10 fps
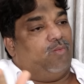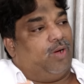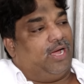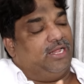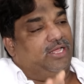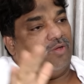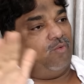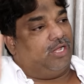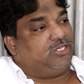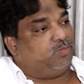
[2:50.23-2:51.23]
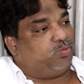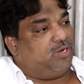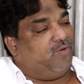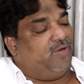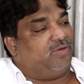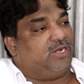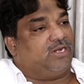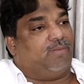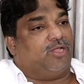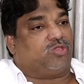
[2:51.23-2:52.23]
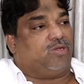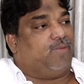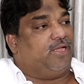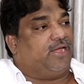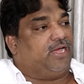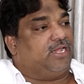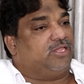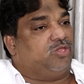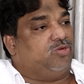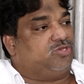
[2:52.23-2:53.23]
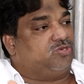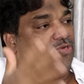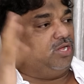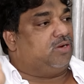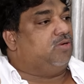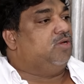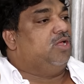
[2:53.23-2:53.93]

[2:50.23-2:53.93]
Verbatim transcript: వాళ్ళు ఏదో వాళ్ళు చెప్తున్నవి ఏమిటంటే మొత్తం మా దగ్గర అంతా దోచుకున్నారు